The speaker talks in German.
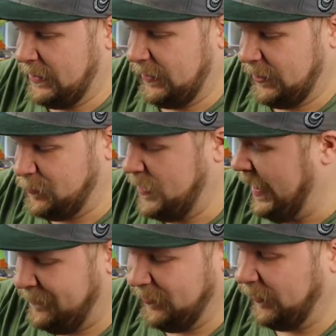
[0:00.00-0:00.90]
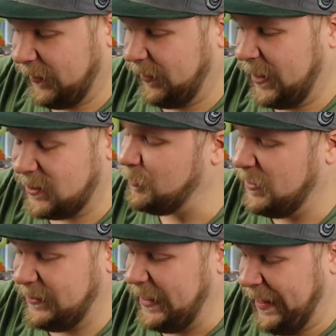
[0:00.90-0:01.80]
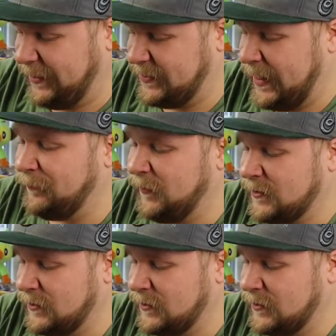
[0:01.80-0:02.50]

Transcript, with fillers: Ich bin happy. Jetzt bin ich echt happy.